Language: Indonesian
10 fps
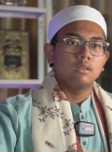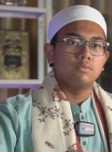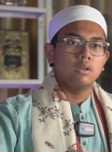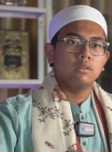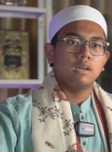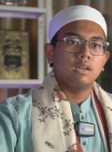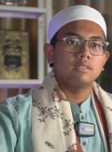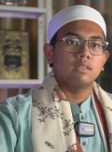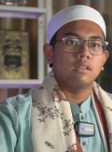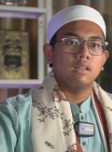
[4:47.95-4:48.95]
2
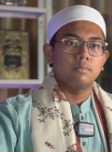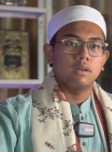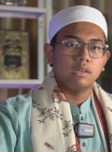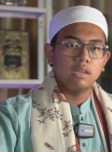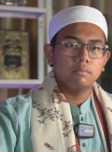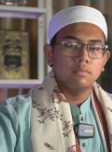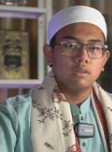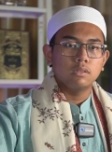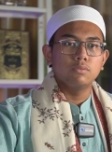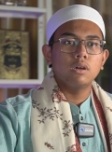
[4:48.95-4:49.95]
rakaat setelah maghrib,
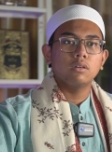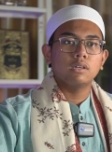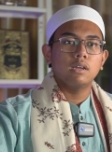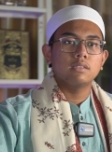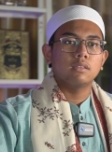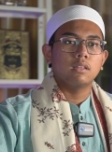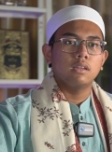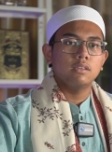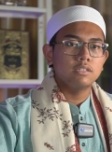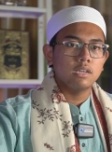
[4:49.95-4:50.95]
dua rakaat
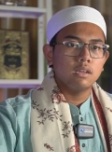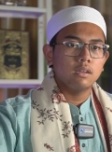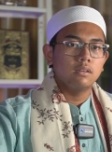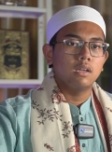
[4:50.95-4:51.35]
setelah isya